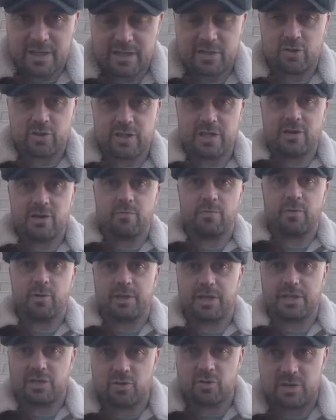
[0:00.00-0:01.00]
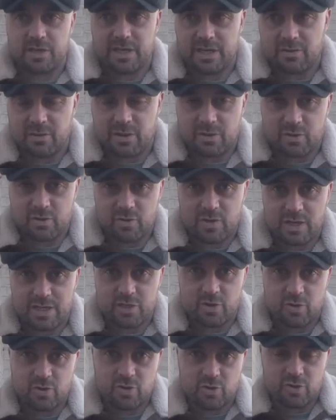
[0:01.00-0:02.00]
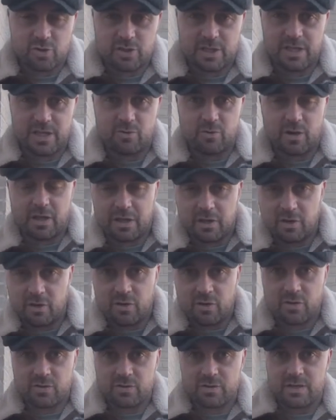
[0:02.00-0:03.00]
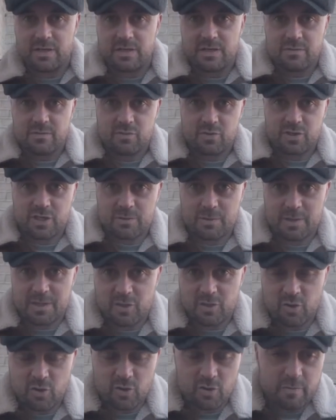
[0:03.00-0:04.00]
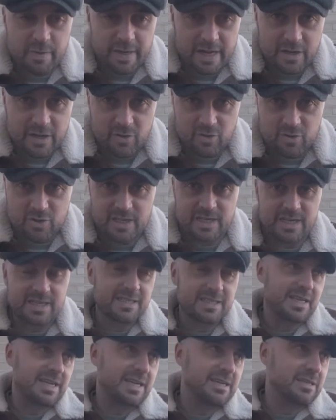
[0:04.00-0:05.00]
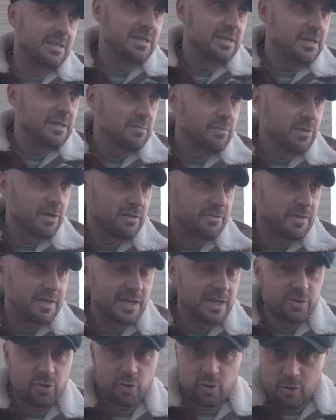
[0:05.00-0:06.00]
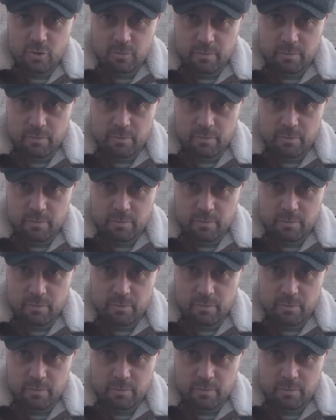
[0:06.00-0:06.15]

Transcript: que no tengan un proceso de cuando son cachorros de educación, muchas veces os romperán cosas, darán, pero al final todo